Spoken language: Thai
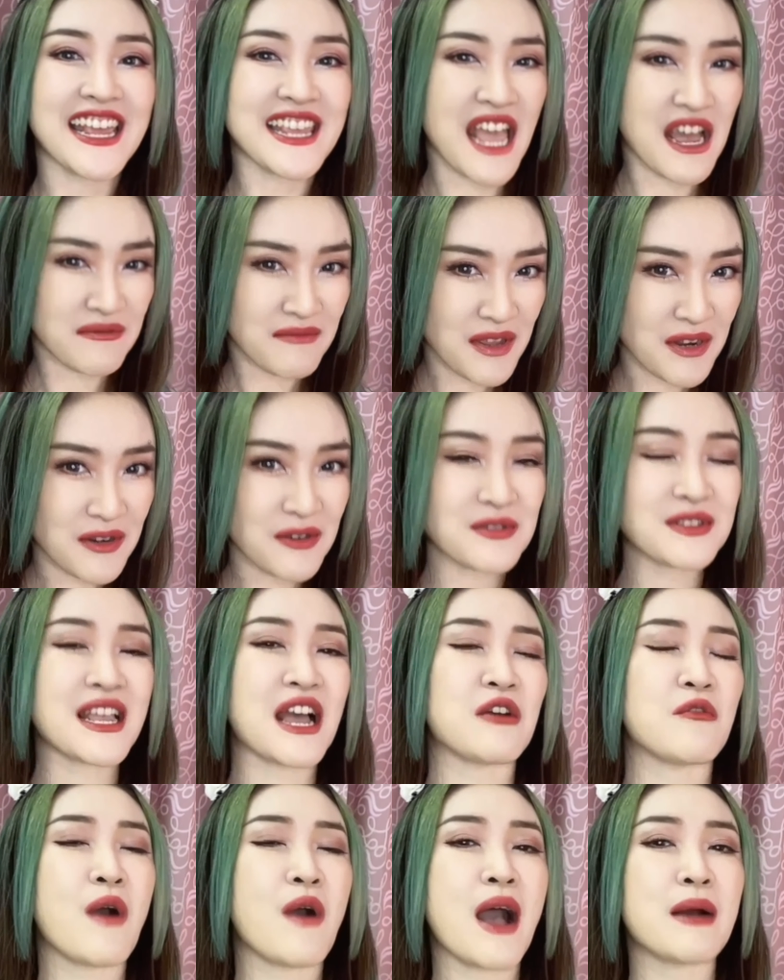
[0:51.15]
ยังไม่รู้จั
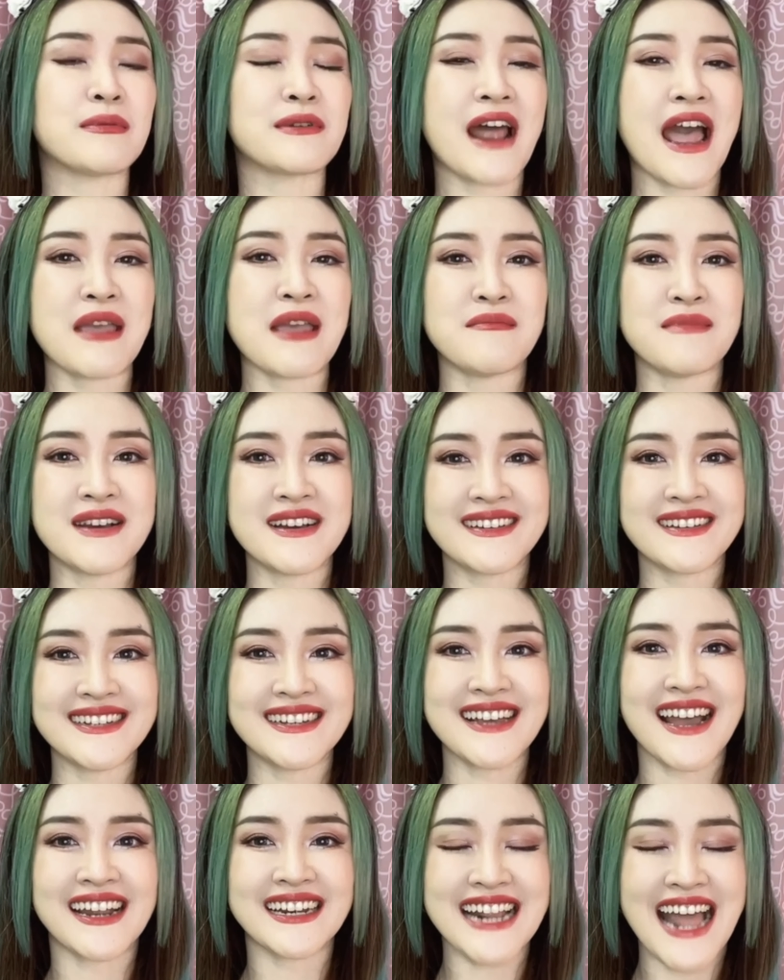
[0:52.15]
กว่าไพรเมอร์คื
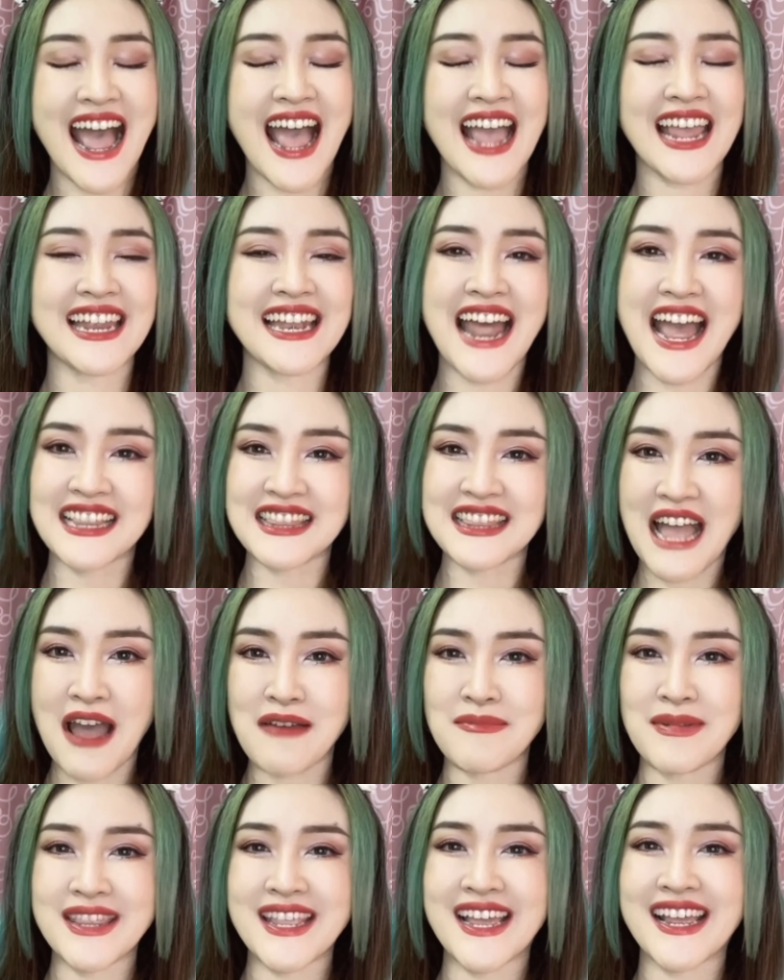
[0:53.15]
ออะไรหน้าตา
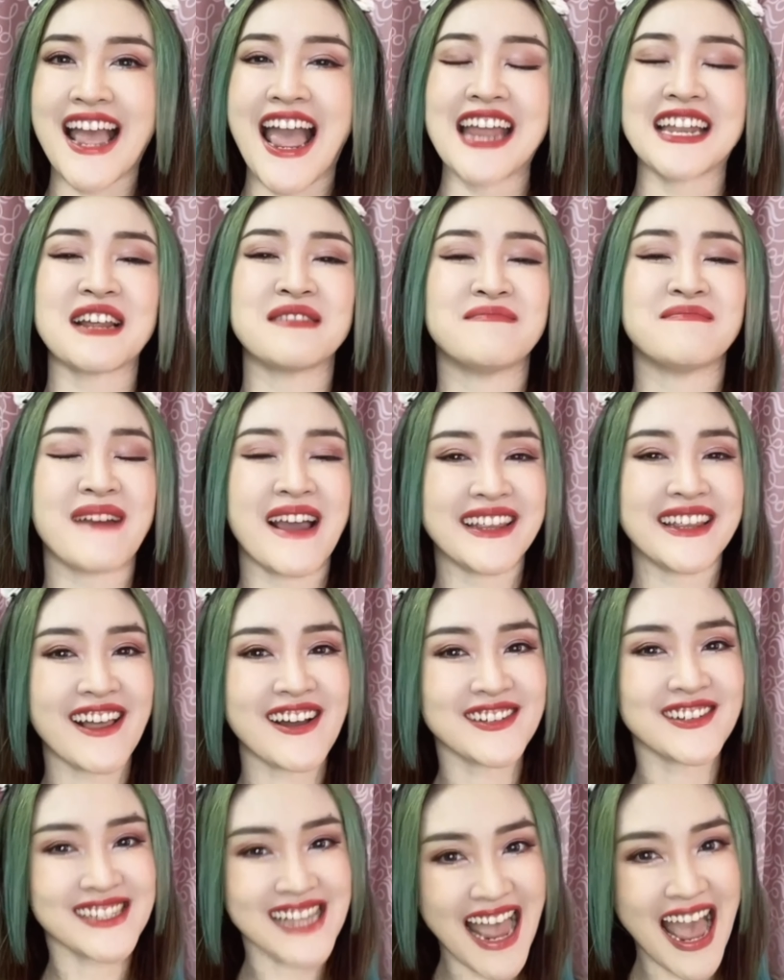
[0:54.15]
เป็นยังไงทำไมต้
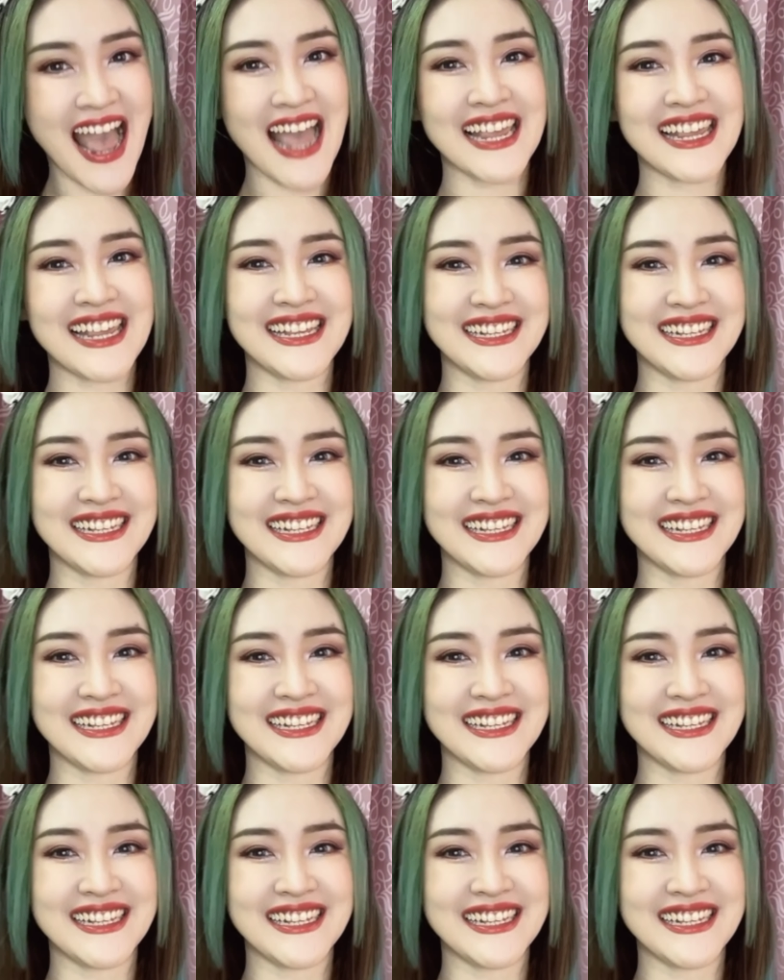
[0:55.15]
องใช้